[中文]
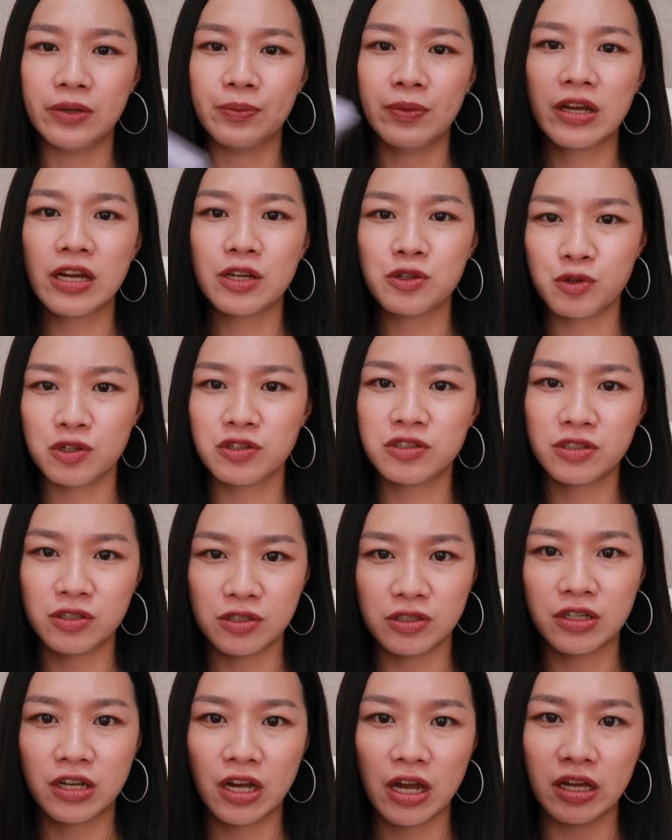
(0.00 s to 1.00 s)
你们可以去
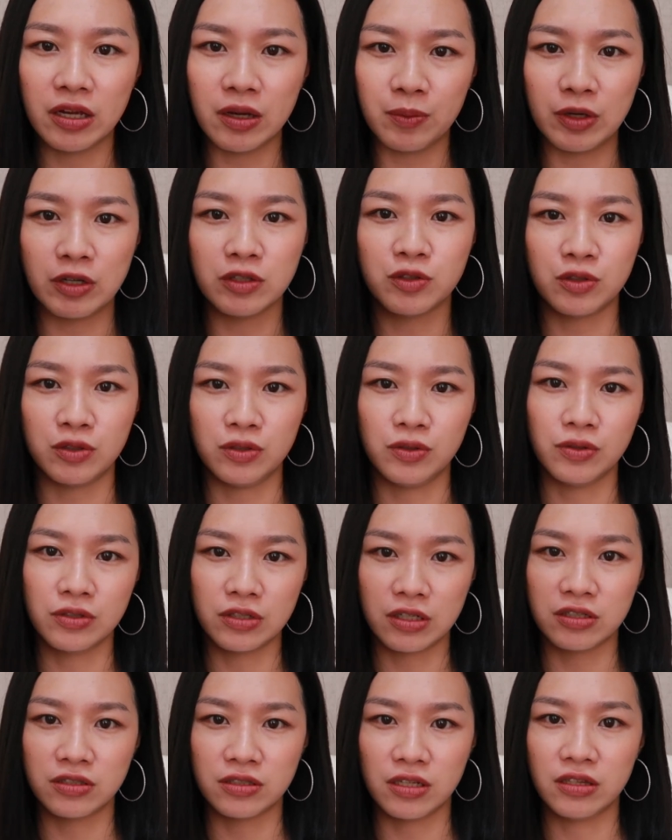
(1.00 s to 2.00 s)
试试看要不要使用
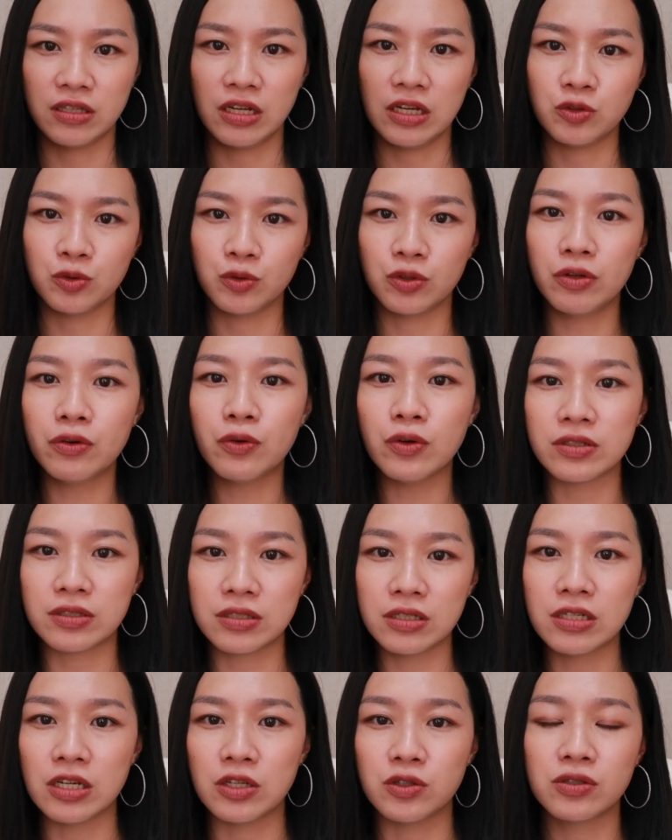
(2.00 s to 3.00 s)
这个身体乳，因为我
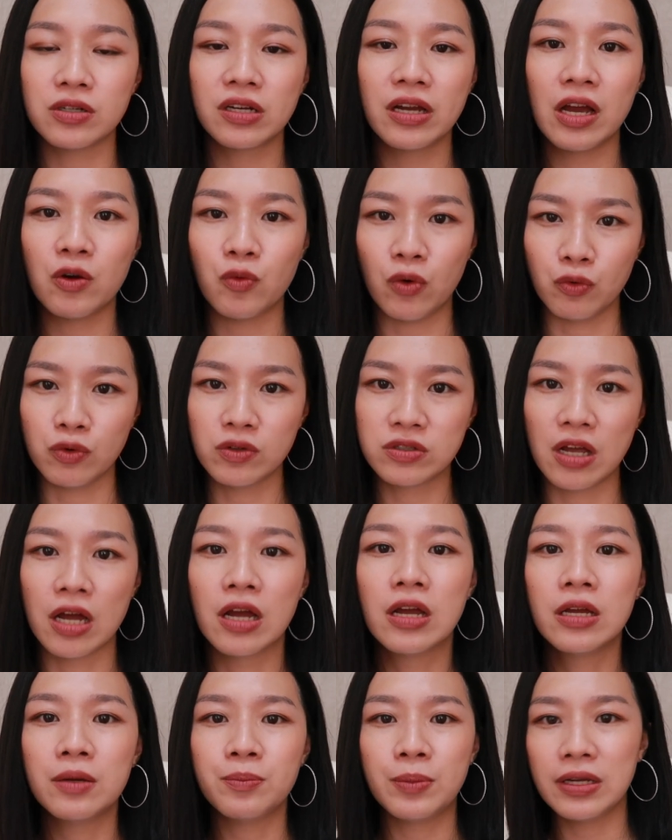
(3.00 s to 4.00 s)
之前就是看网络上
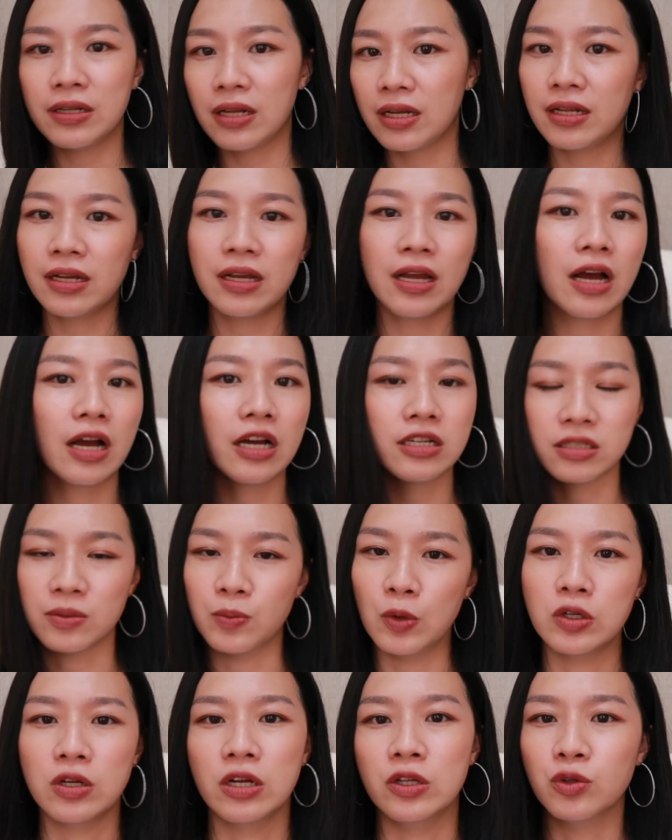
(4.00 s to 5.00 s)
P T T 啊什
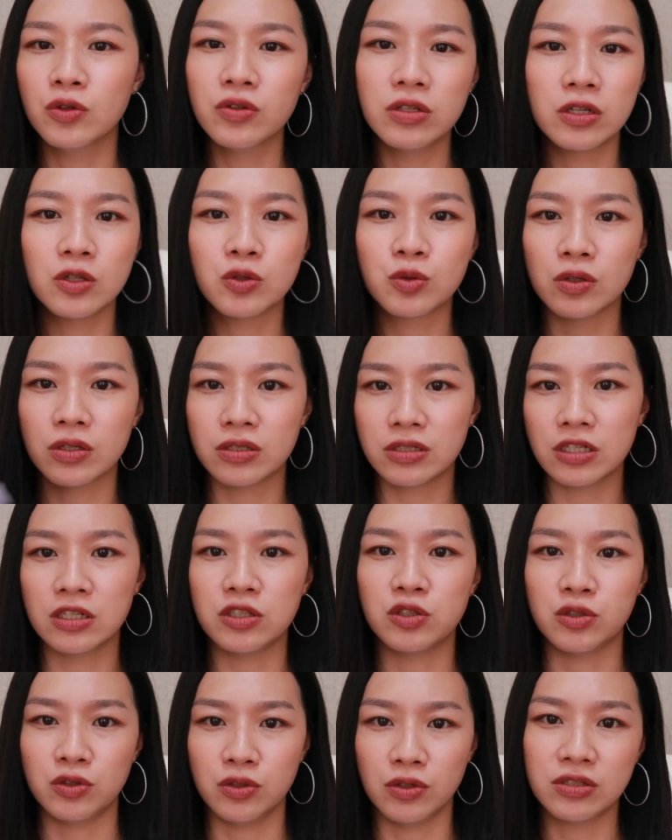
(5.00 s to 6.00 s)
么，很多人都说这
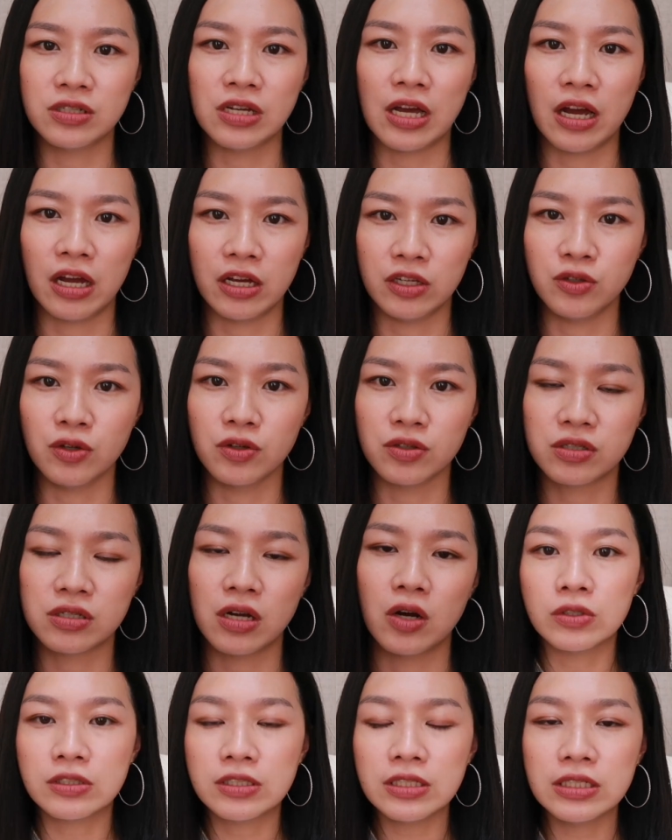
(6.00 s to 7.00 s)
个使用起来很有
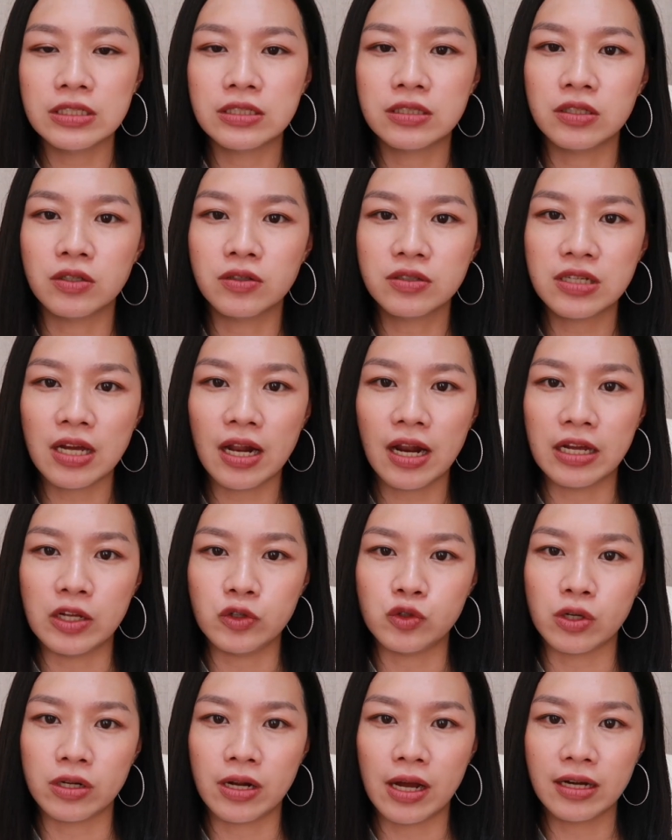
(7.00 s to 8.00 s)
效，我自己使用下来
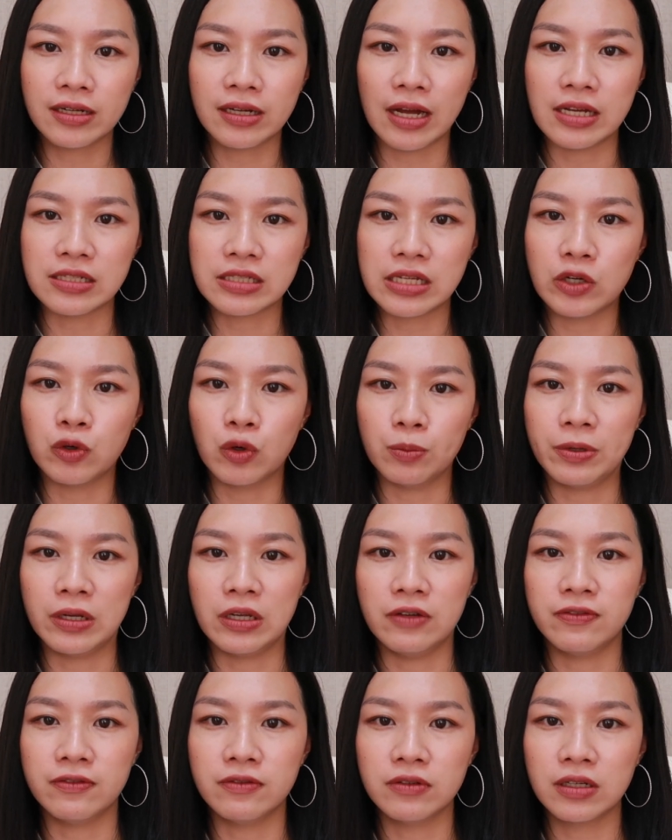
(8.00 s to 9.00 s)
也觉得它改善我
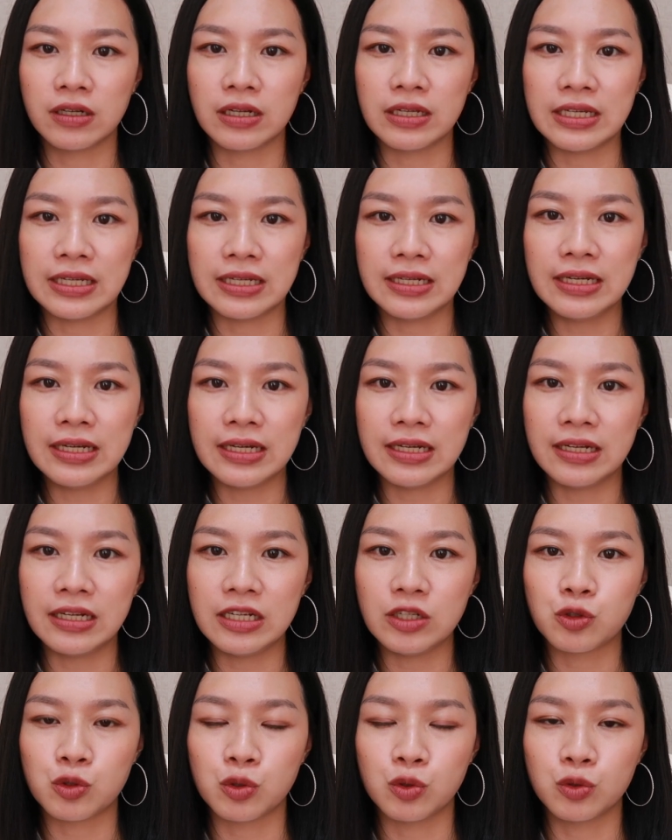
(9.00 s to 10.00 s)
皮肤那个一粒一
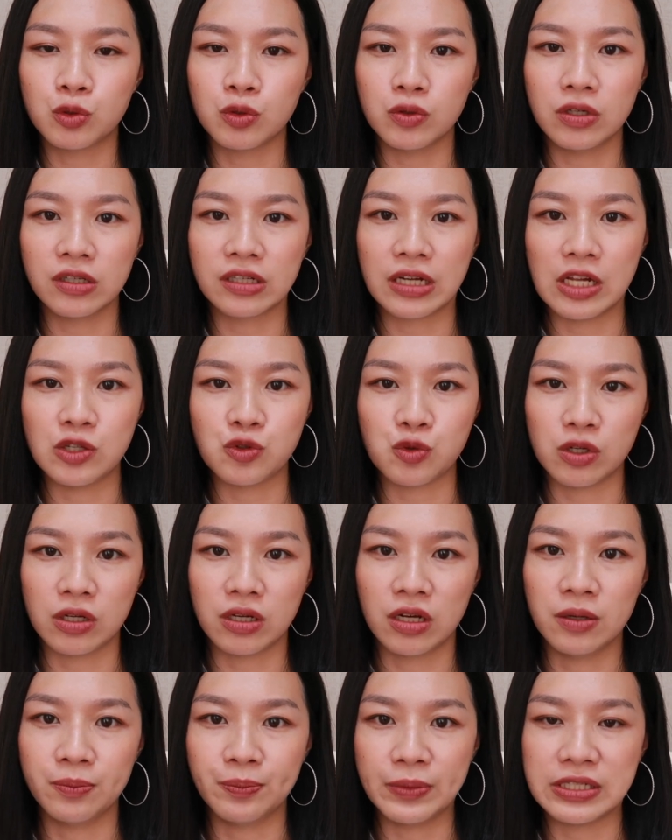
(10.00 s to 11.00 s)
粒粗粗的感觉
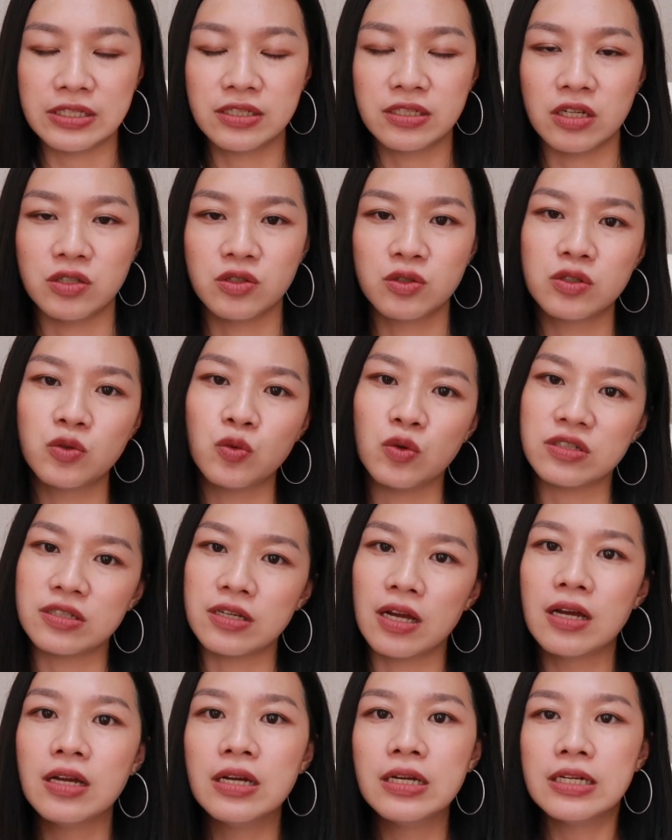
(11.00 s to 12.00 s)
很明显，就是我
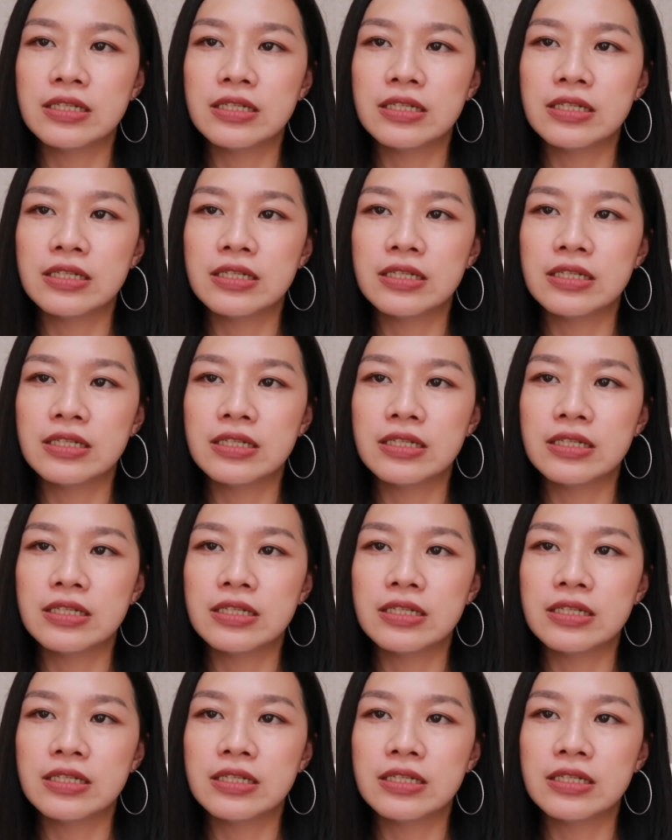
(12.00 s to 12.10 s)
现在